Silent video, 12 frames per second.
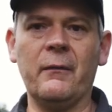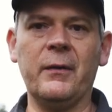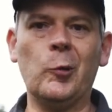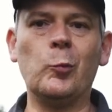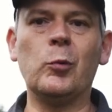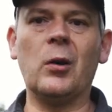
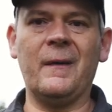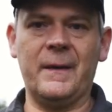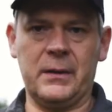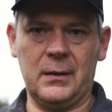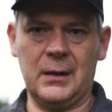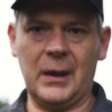
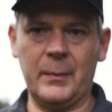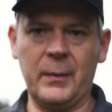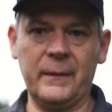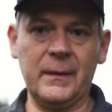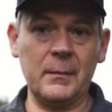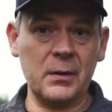wygumkować, że tak
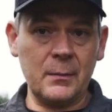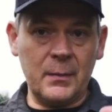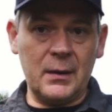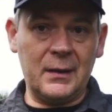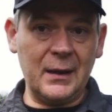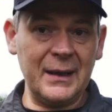powiem,
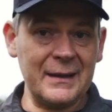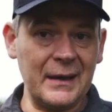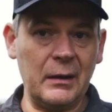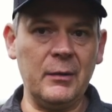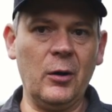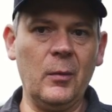żeby ten
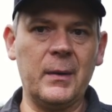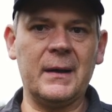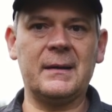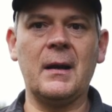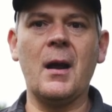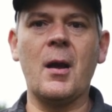cały
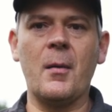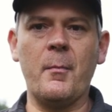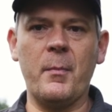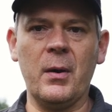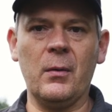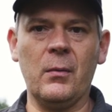obraz
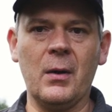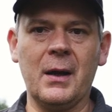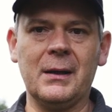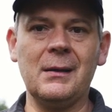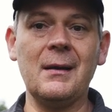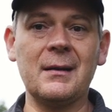był
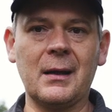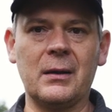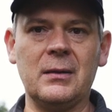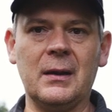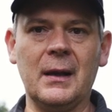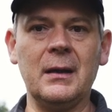
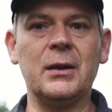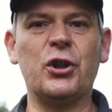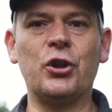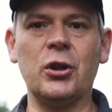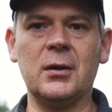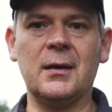nieskazitelny,
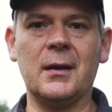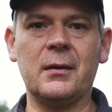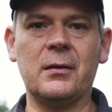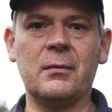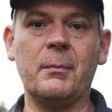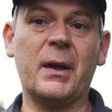czy
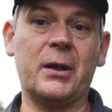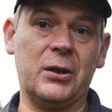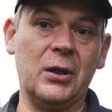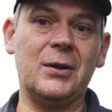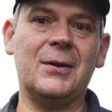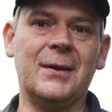też
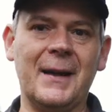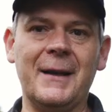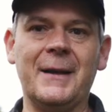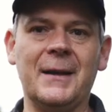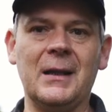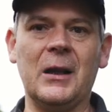bardziej czytelny
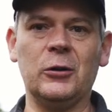dla